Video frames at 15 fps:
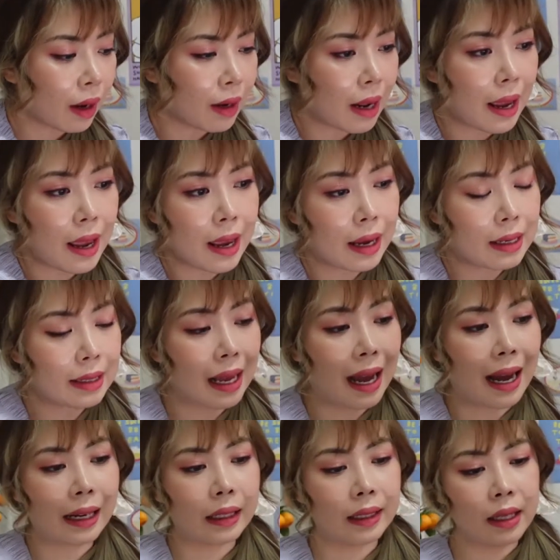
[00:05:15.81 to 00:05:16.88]
ในเอก
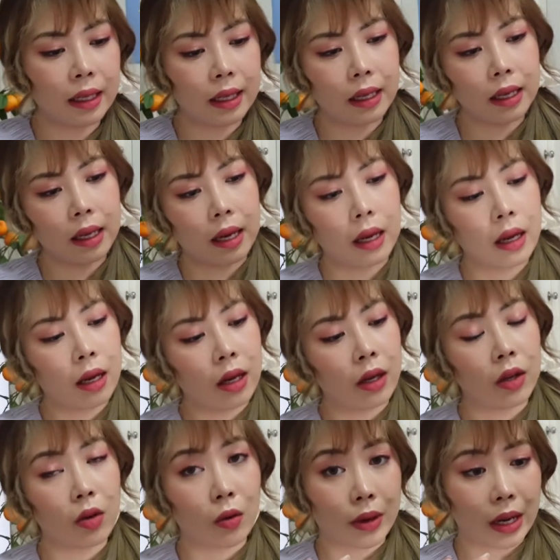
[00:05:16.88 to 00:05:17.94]
สารที่
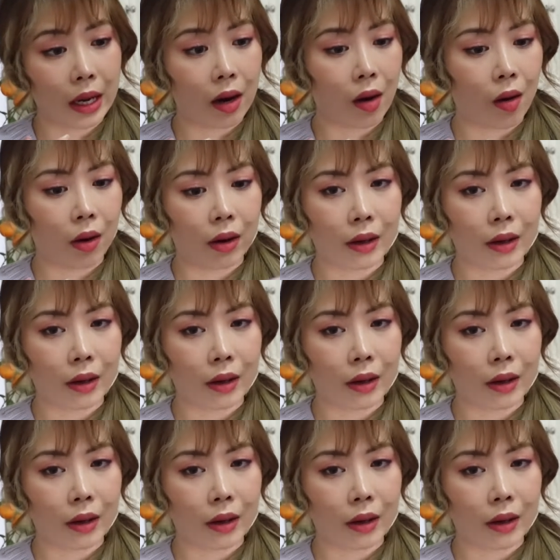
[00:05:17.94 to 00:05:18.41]
อยู่ในกล่อง